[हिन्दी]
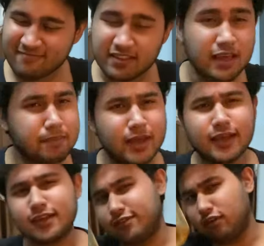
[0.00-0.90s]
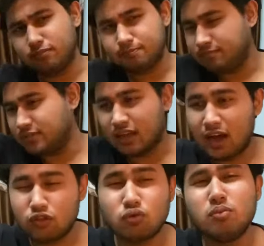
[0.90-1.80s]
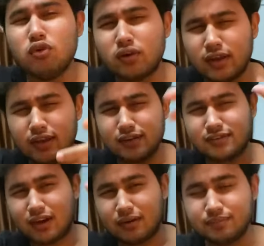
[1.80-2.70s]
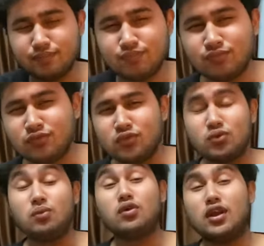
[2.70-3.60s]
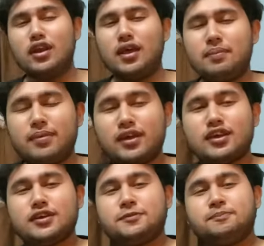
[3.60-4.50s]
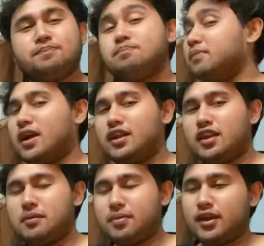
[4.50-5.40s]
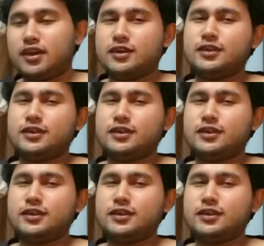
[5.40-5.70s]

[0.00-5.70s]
नहीं पियेंगे चलो तुम लोग के लिए जा तुम लोग नहीं पियेंगे पानी नहीं पियेंगे